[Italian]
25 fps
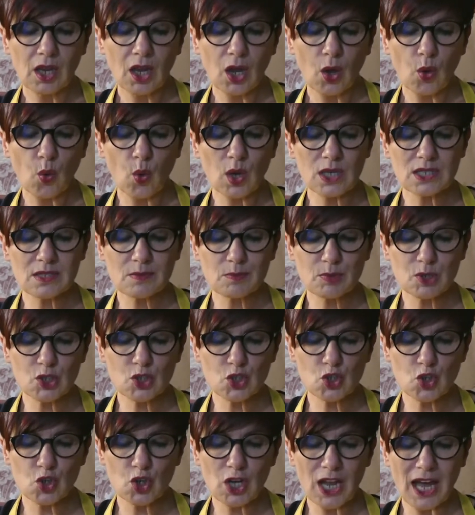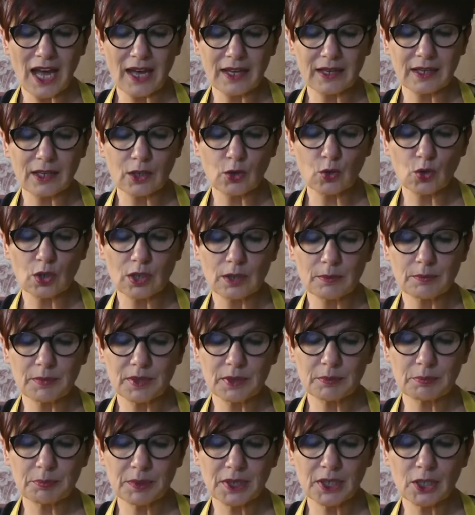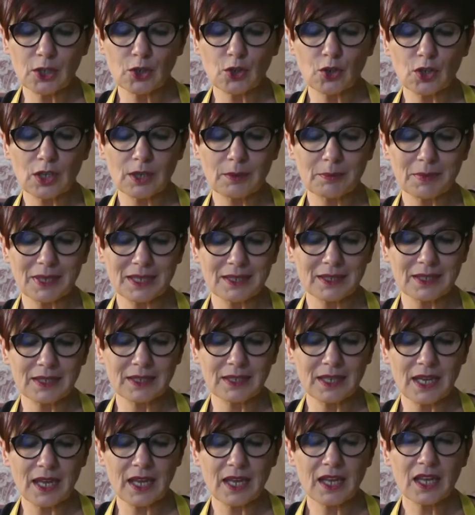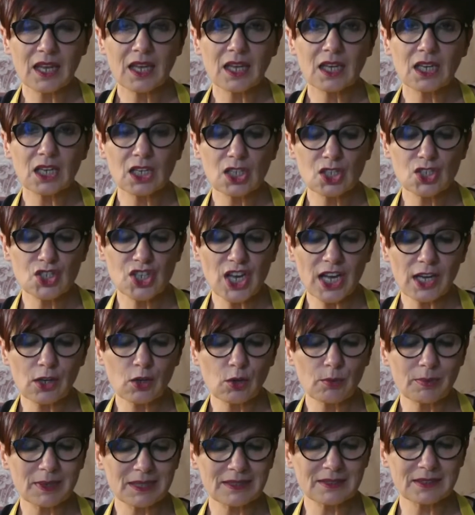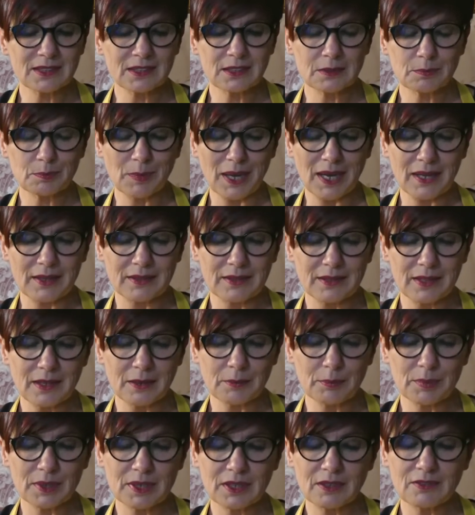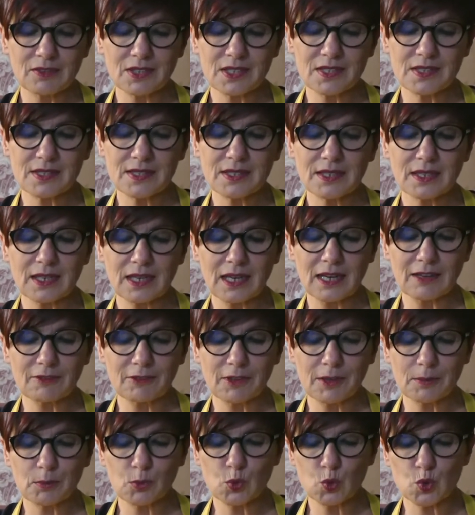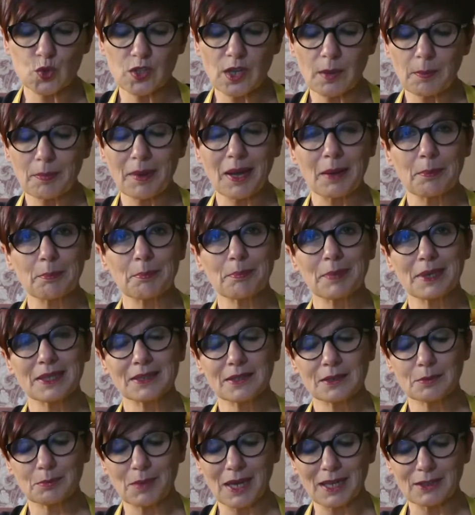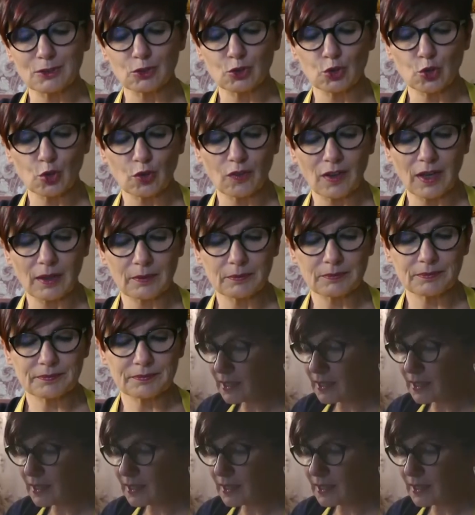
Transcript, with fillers: o a sbriciolare con le mie piccole manine il giallo pan di Spagna per rivestire la famosa pappa di Mantova.